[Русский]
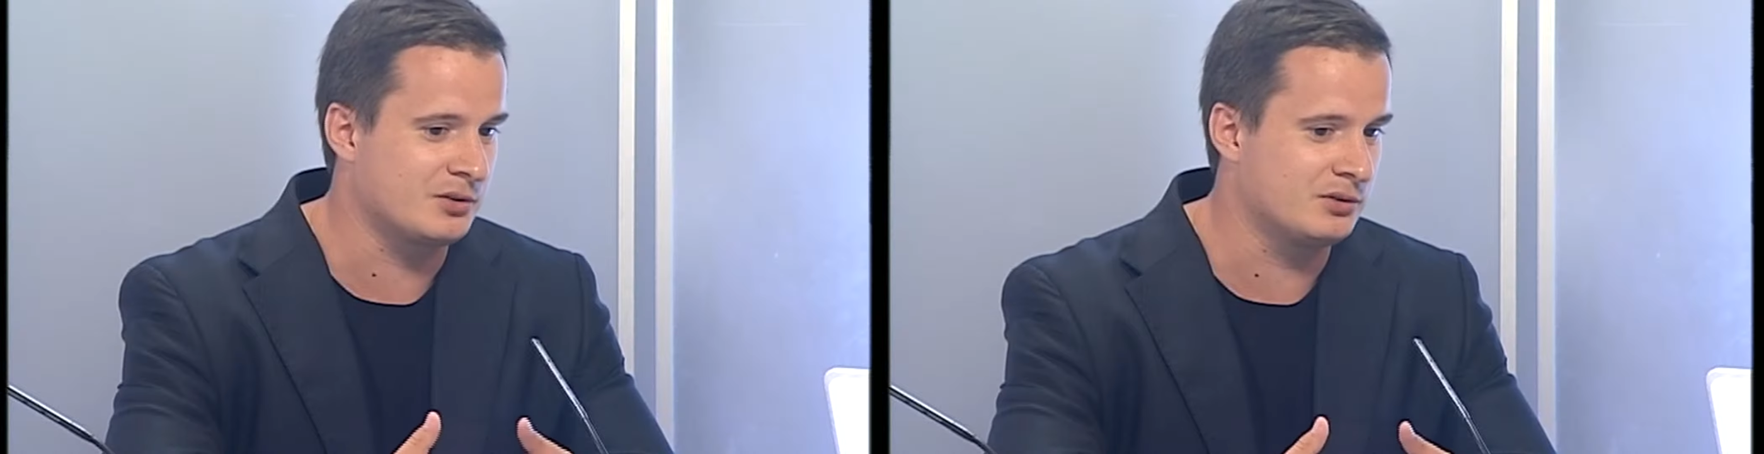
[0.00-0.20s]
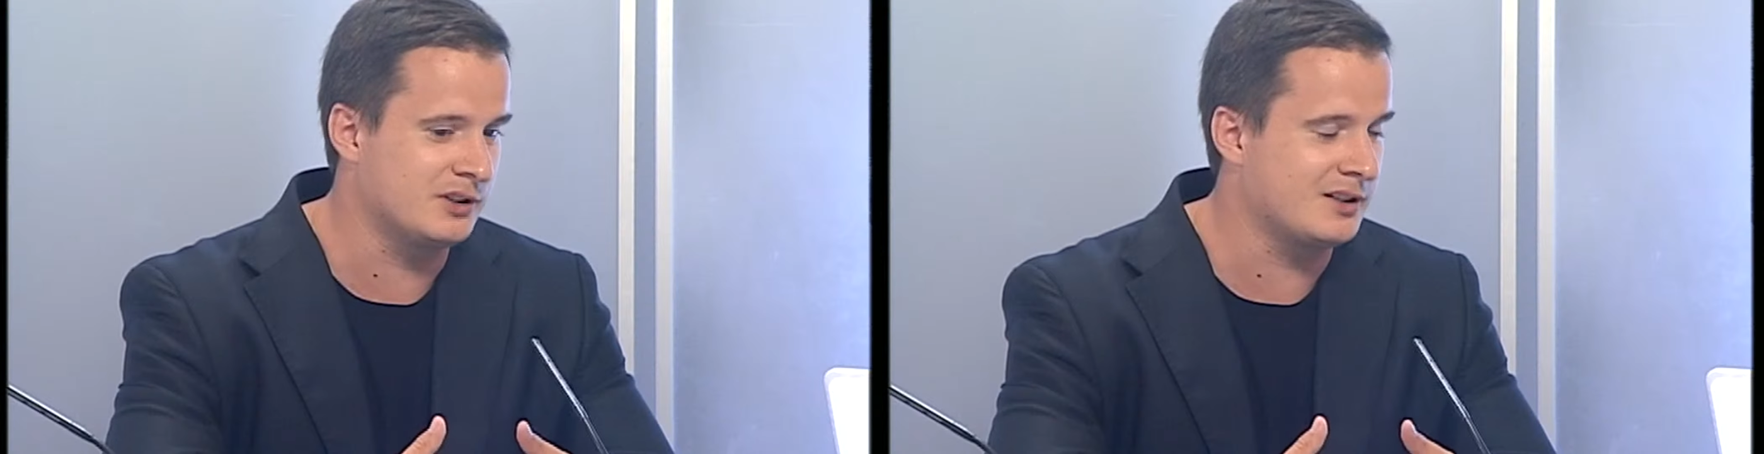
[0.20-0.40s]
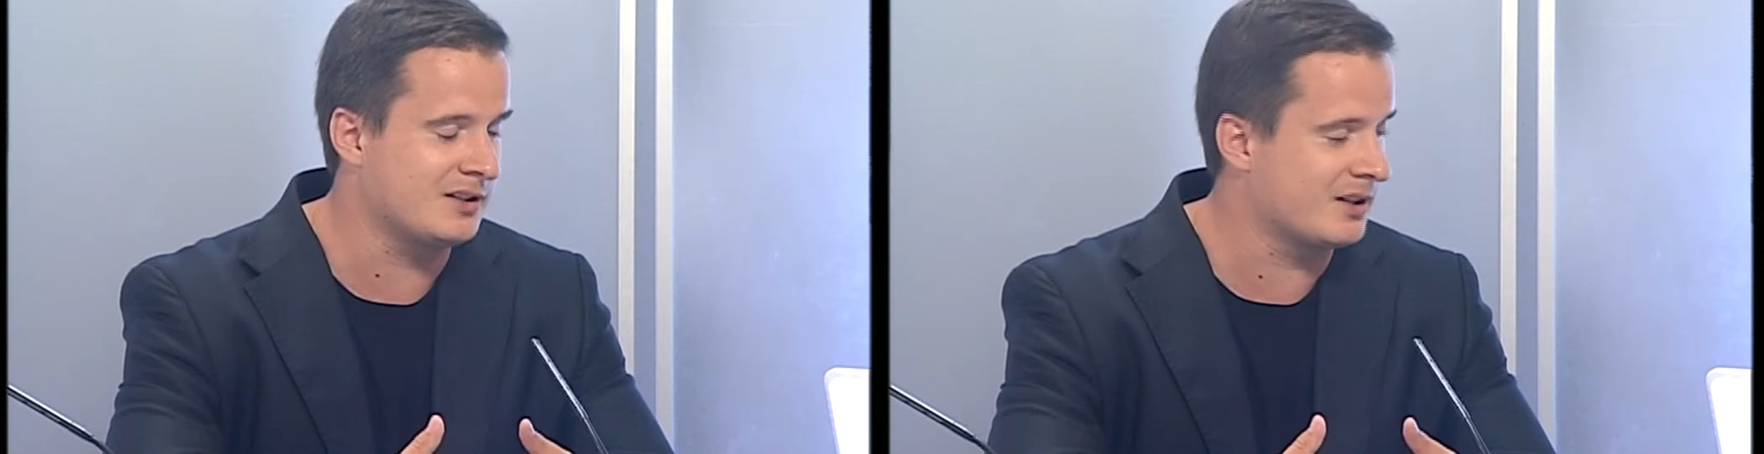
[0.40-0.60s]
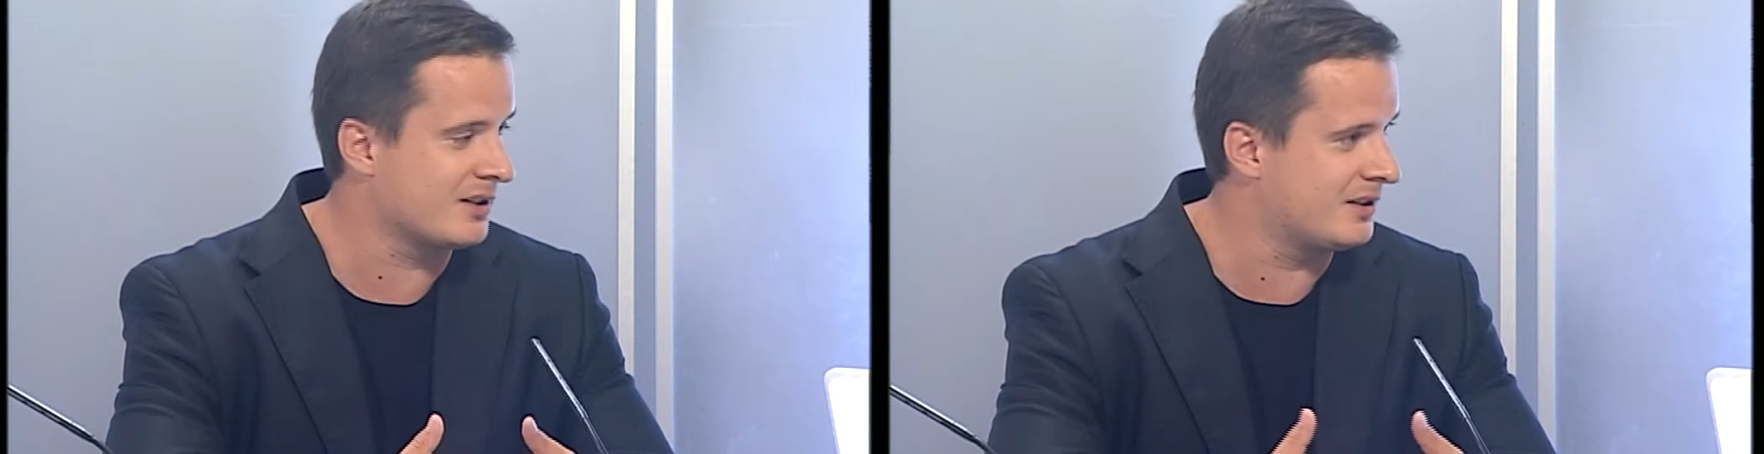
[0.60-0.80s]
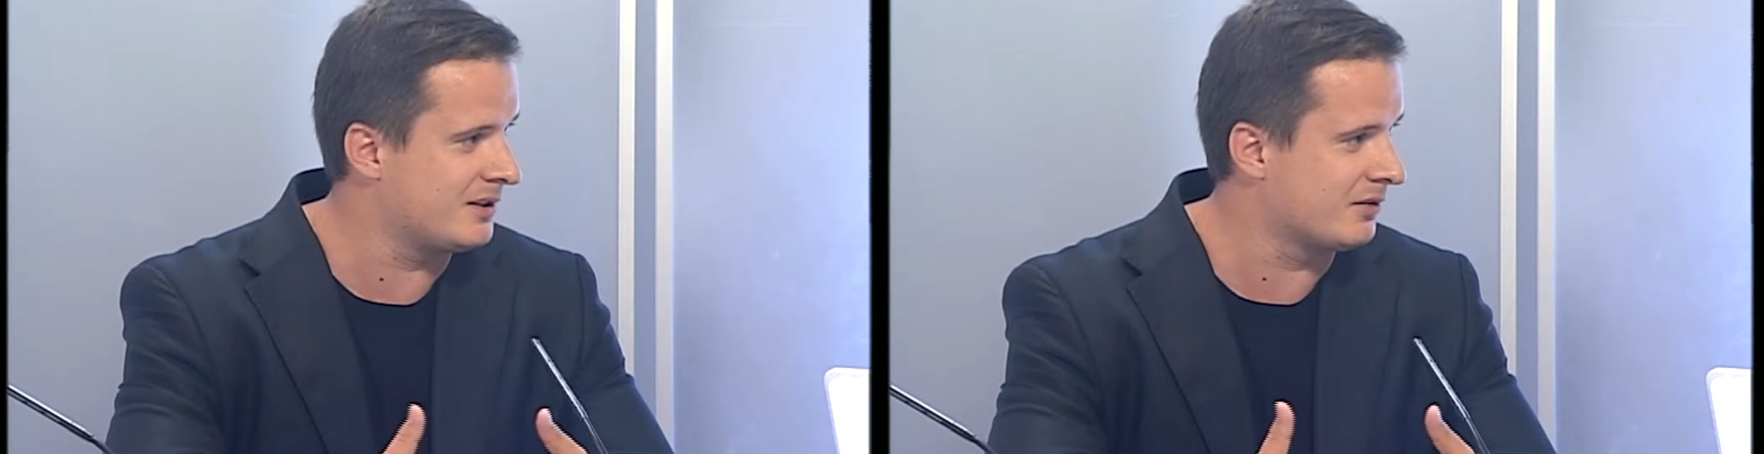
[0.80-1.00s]
результате
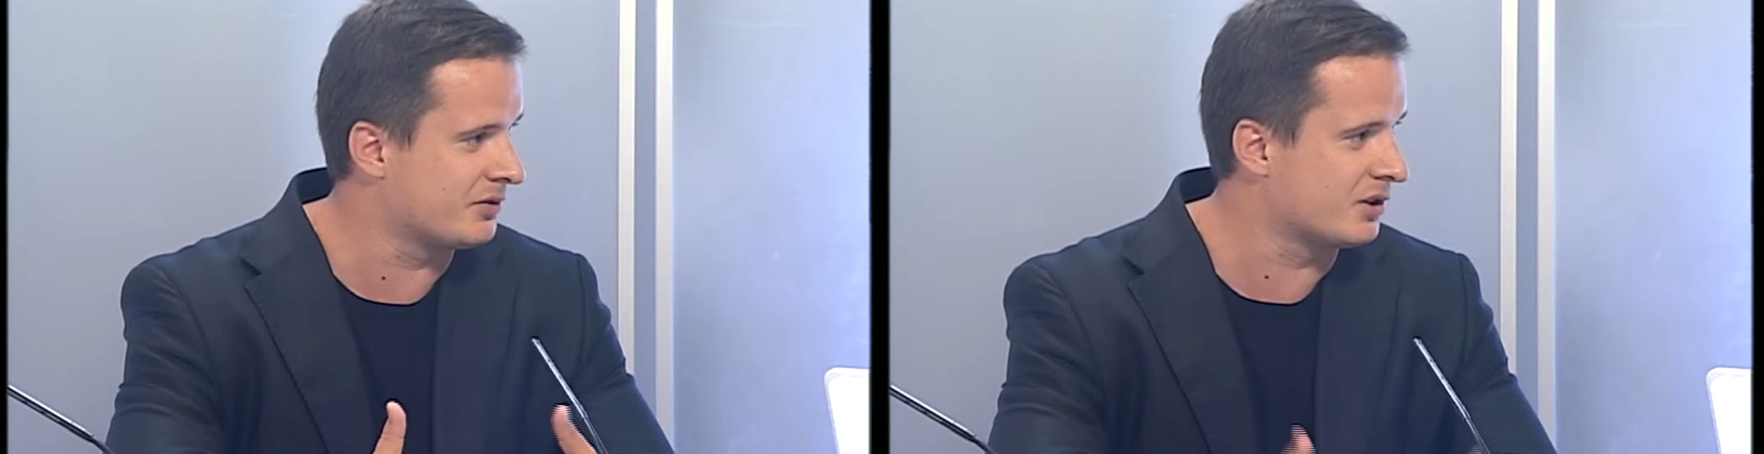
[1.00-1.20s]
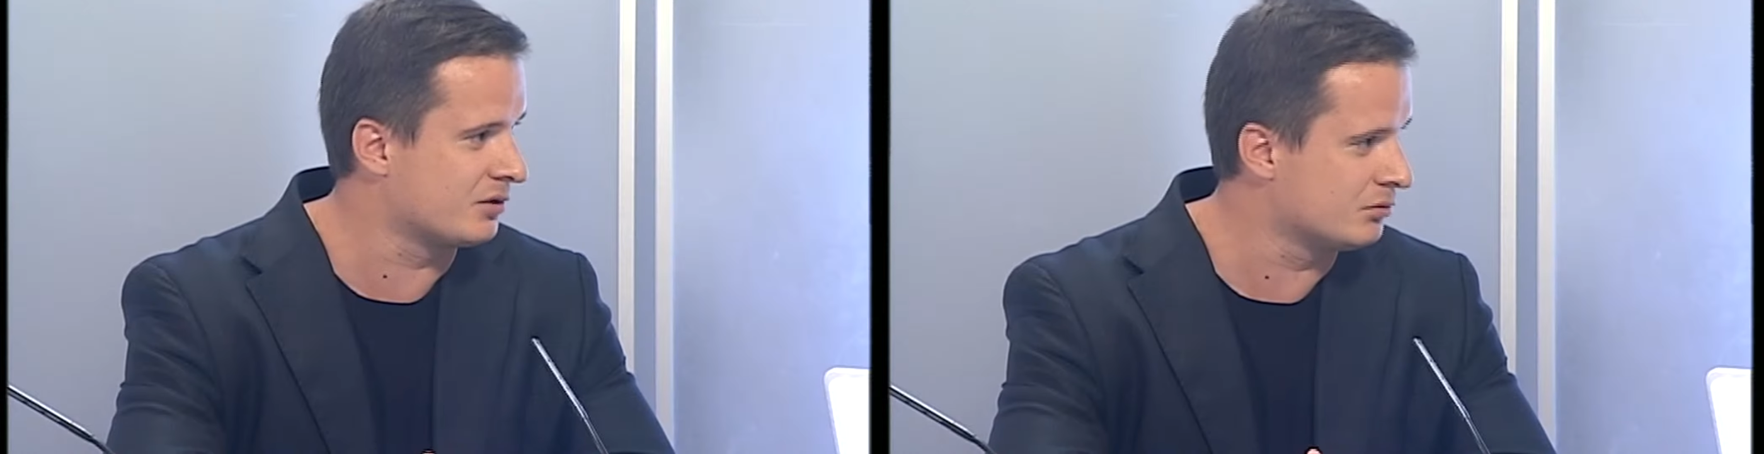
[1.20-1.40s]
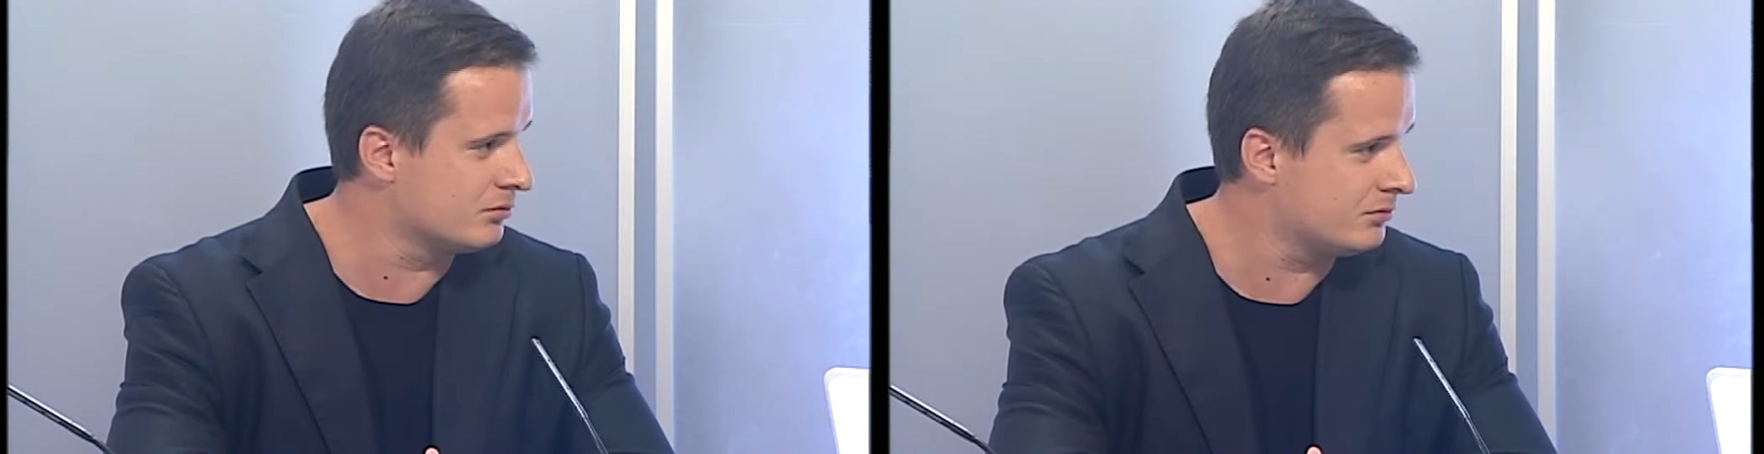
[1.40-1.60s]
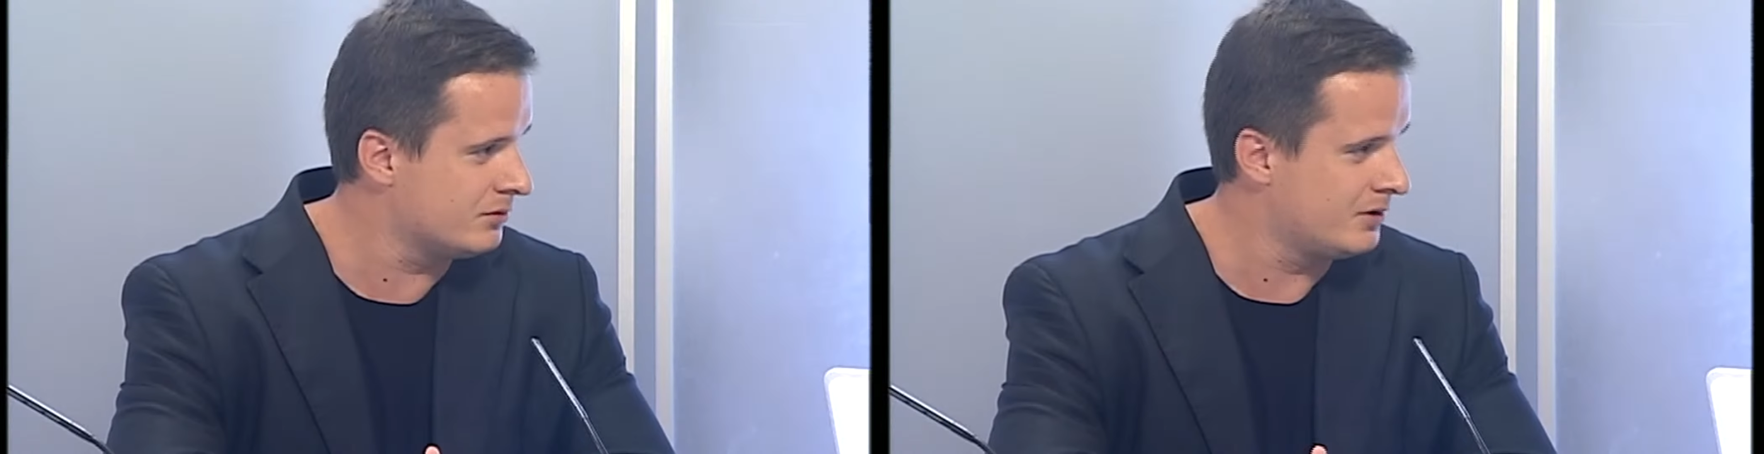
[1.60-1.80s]
наказания в среду,